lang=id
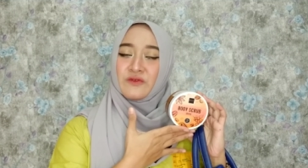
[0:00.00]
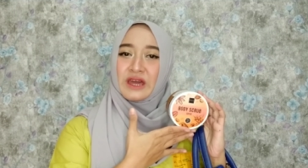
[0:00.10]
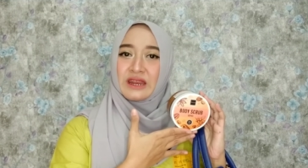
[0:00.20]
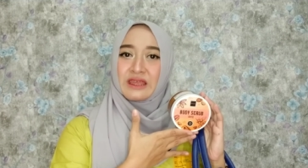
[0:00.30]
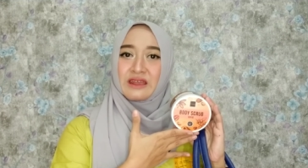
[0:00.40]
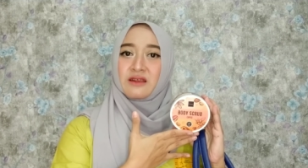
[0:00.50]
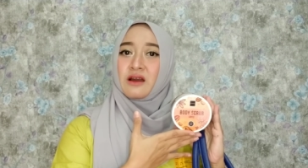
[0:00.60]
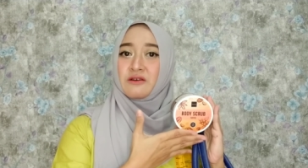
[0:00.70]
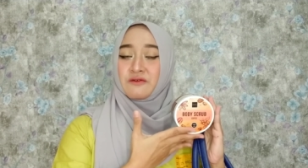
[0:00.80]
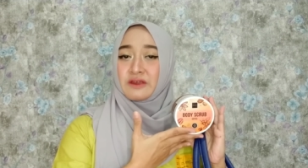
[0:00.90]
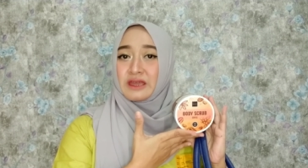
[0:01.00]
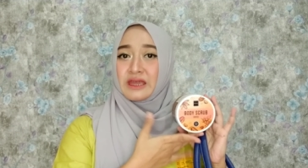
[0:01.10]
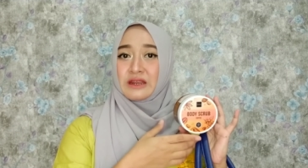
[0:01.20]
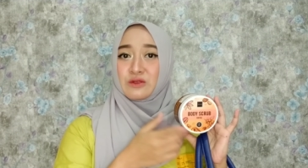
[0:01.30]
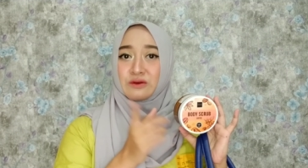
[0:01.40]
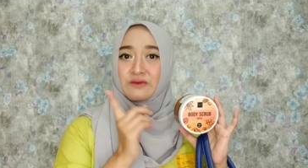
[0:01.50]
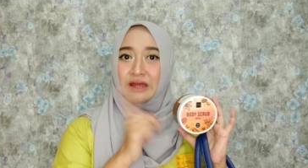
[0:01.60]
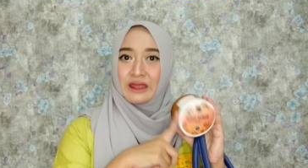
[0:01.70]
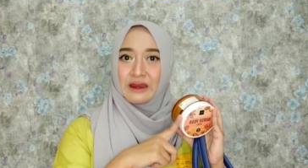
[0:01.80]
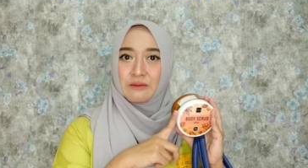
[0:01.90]
varian coffee, ini untuk
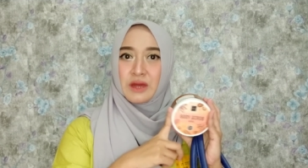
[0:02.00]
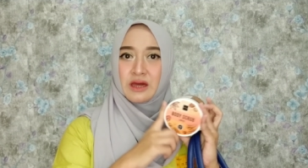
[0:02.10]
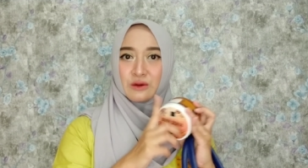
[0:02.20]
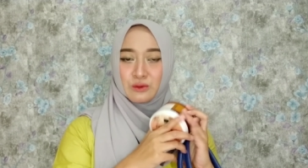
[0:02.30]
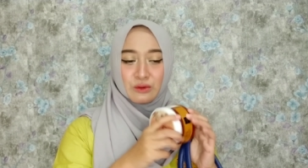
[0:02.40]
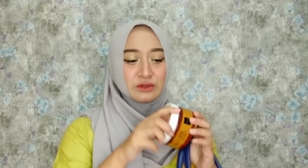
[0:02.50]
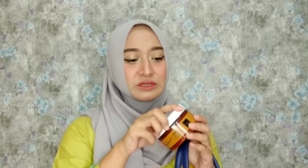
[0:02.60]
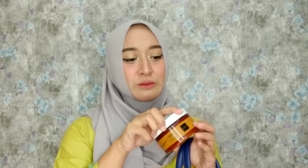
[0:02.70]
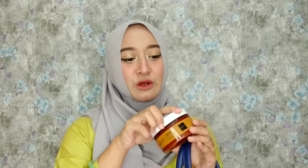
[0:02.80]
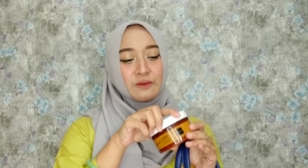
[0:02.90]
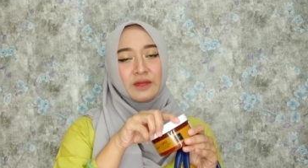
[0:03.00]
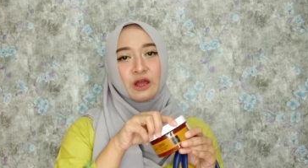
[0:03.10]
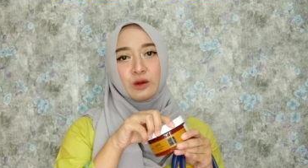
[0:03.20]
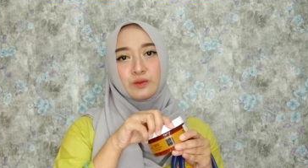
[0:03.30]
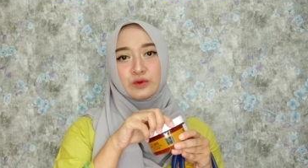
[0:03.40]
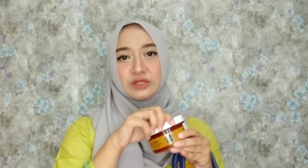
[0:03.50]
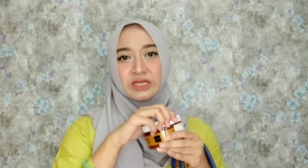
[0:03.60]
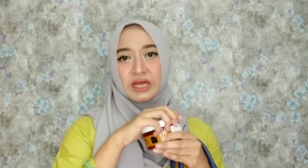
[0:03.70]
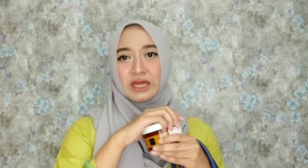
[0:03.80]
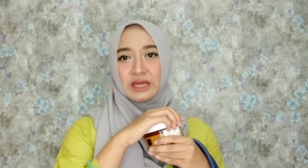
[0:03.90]
varian yang baru. Sebelumnya aku
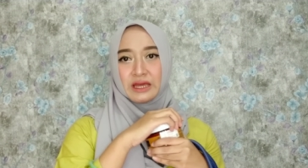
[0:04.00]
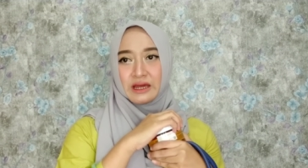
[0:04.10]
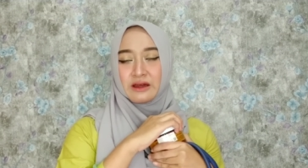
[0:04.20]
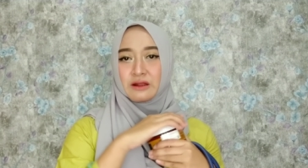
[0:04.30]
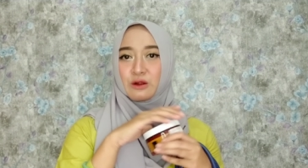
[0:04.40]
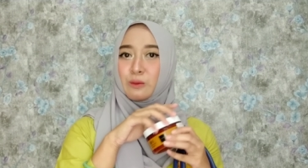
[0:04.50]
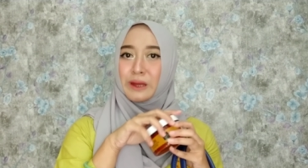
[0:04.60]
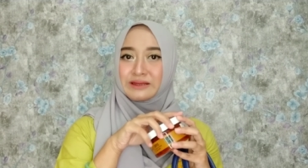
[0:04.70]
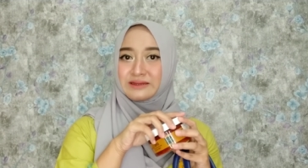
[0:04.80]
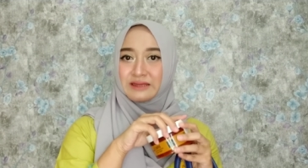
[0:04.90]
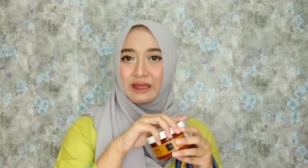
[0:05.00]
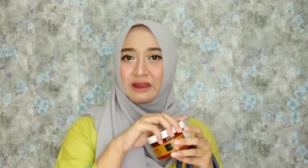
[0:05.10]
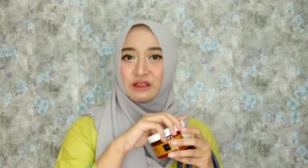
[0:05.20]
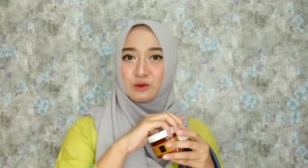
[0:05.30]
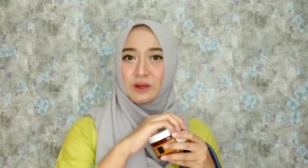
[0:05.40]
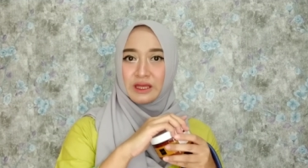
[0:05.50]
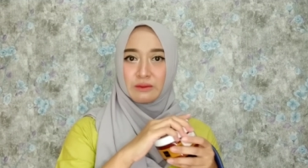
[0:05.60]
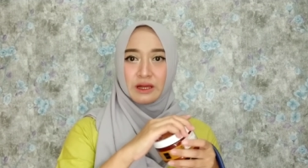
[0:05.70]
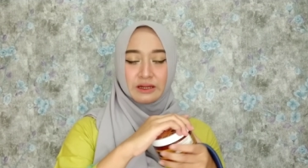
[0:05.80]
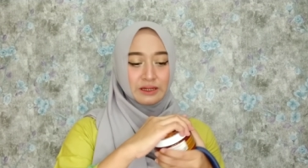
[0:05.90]
punya yang romansa dan itu
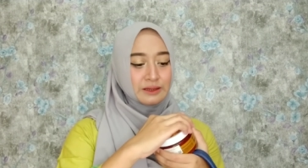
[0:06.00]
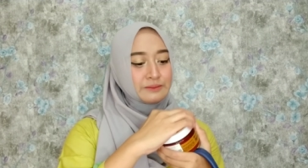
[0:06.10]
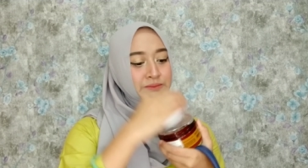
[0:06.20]
wangi banget.